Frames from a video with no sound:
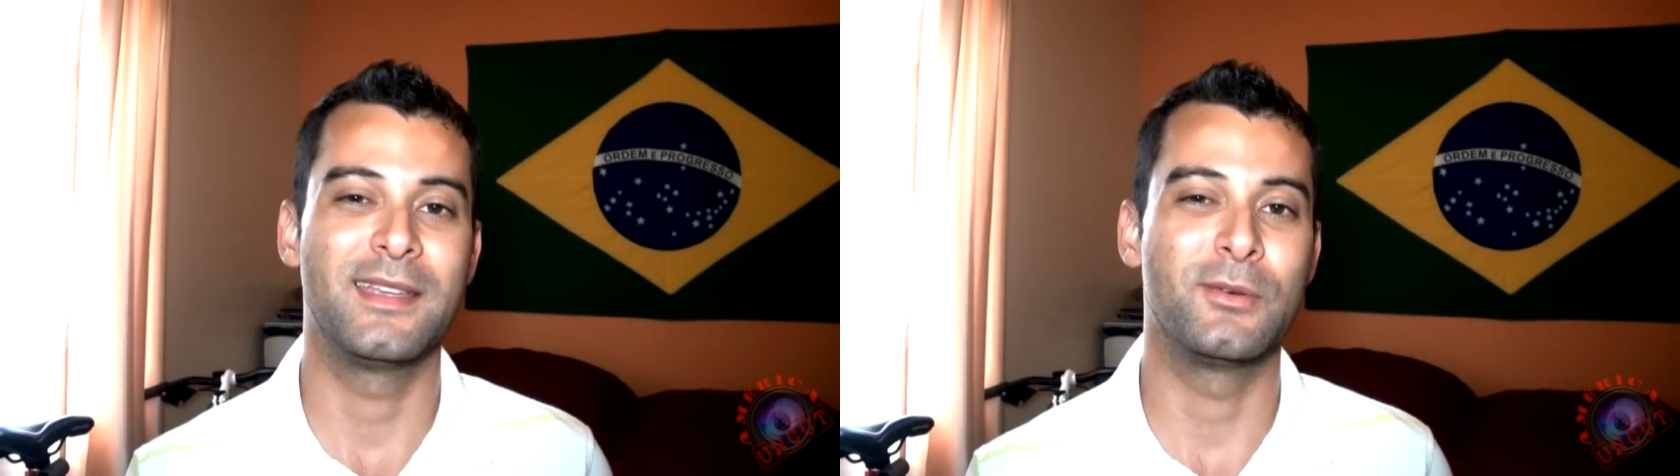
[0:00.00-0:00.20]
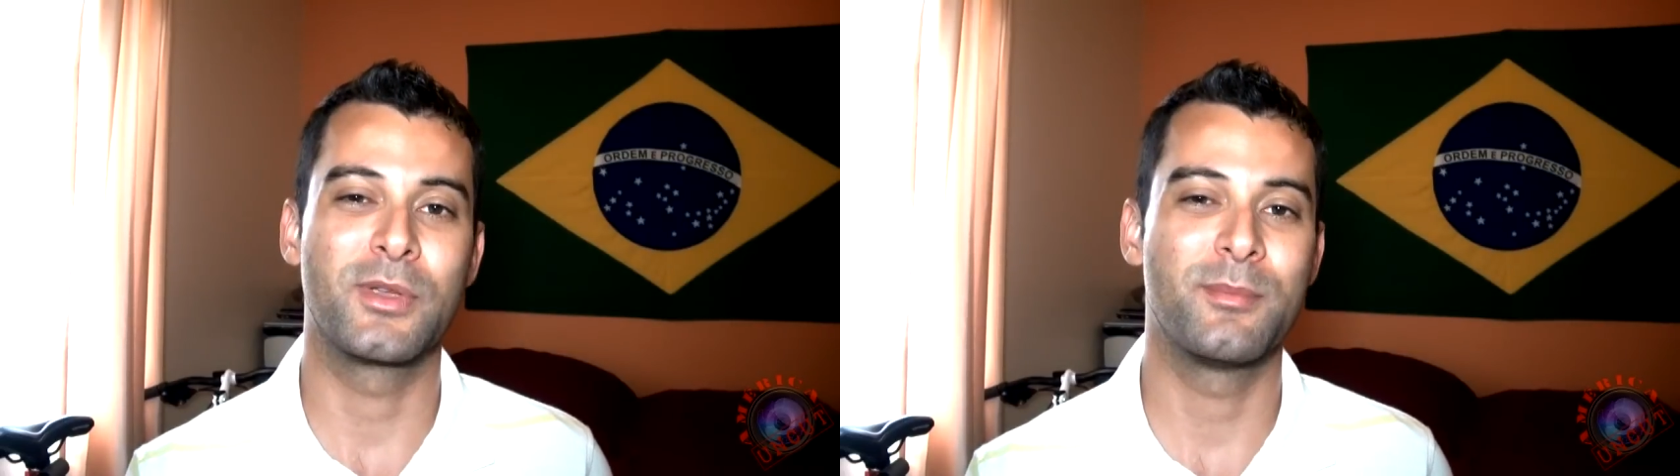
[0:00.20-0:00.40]

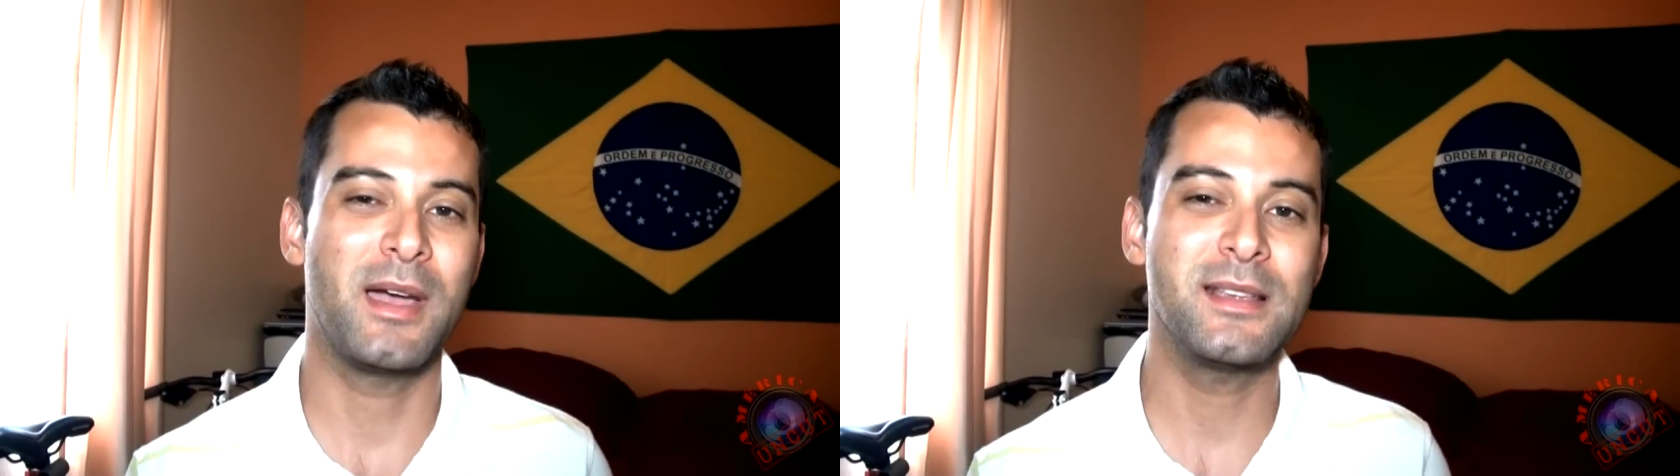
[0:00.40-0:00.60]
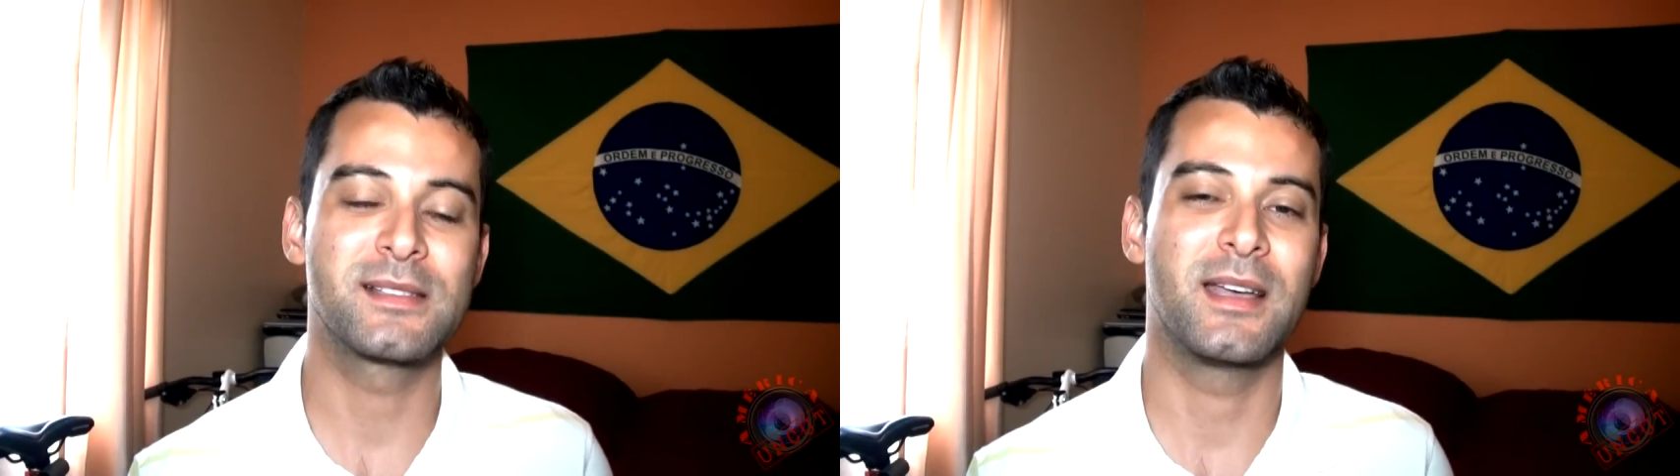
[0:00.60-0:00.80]
o que
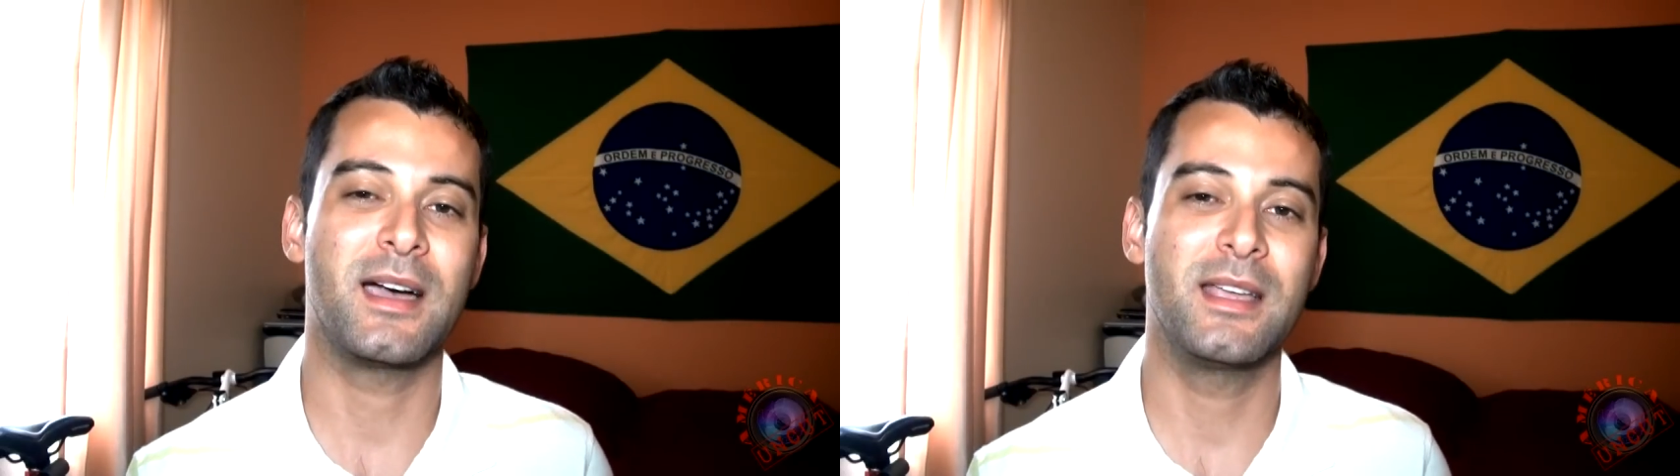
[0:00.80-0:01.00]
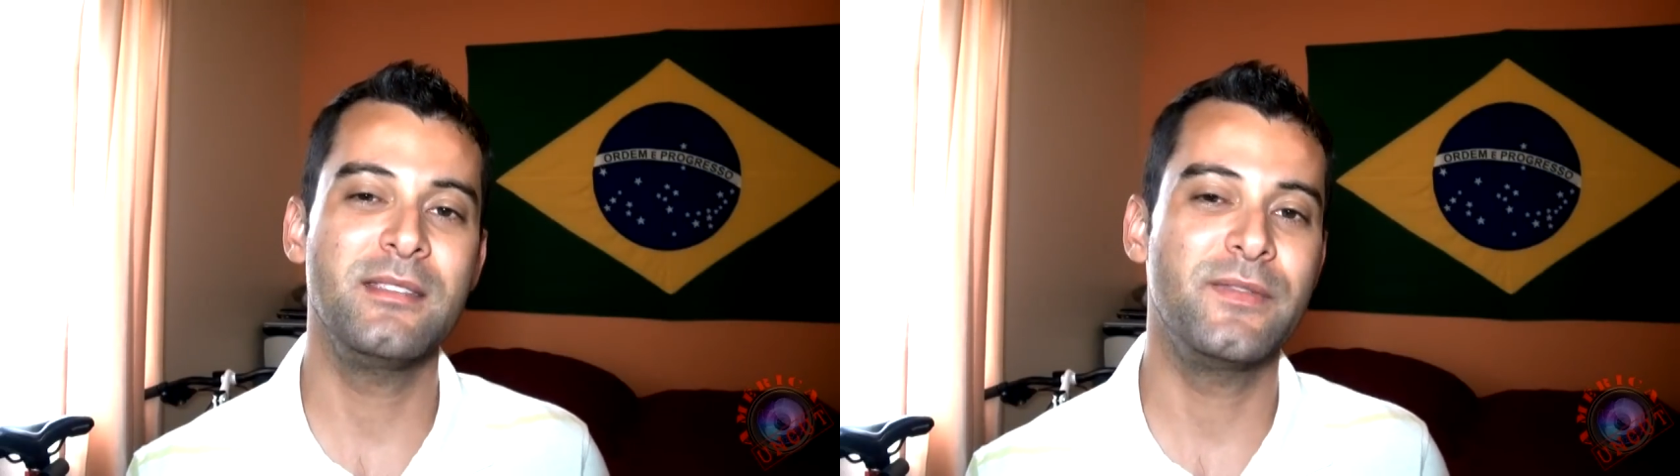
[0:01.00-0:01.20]
mais
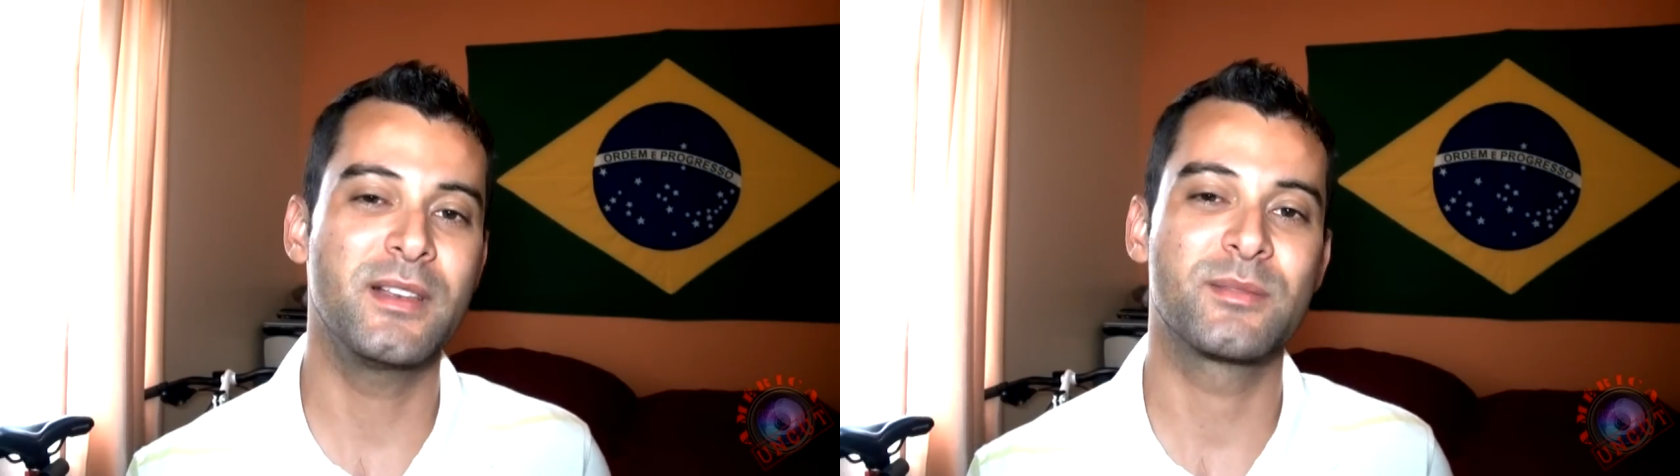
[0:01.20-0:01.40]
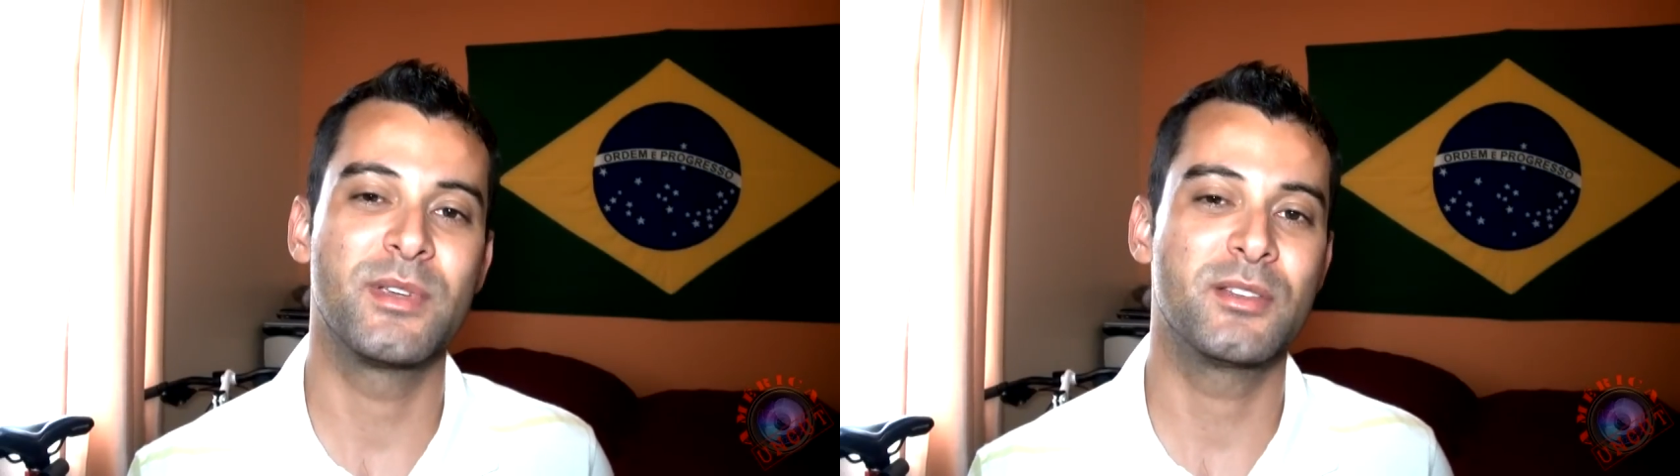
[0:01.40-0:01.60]
dá,
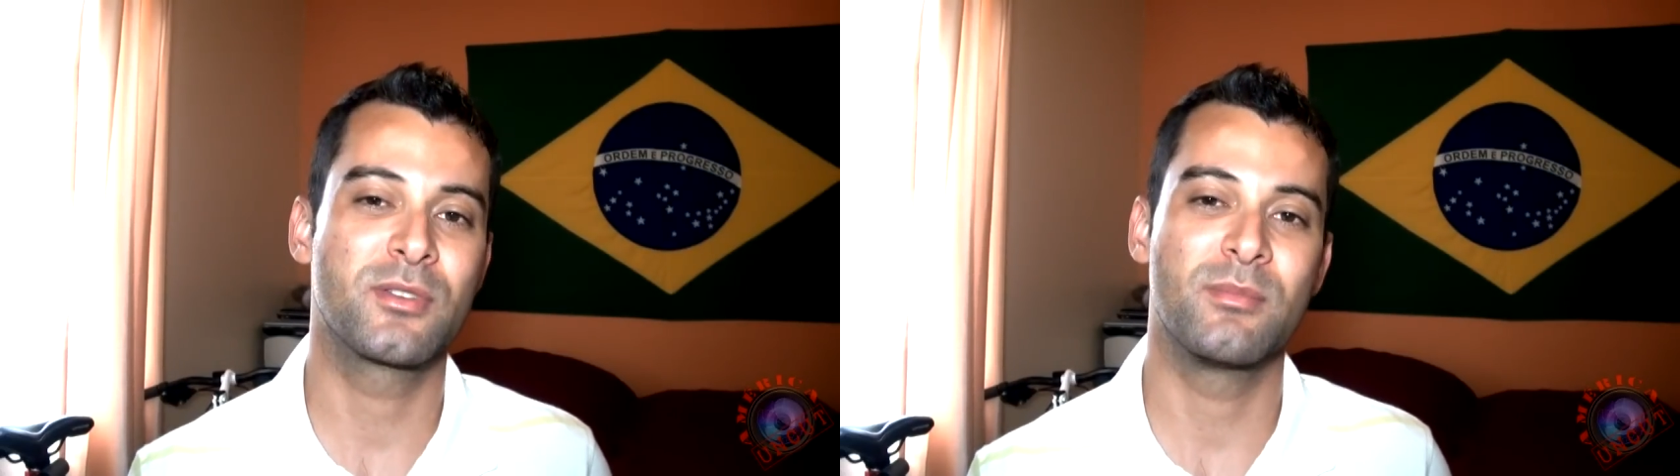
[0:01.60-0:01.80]
infelizmente,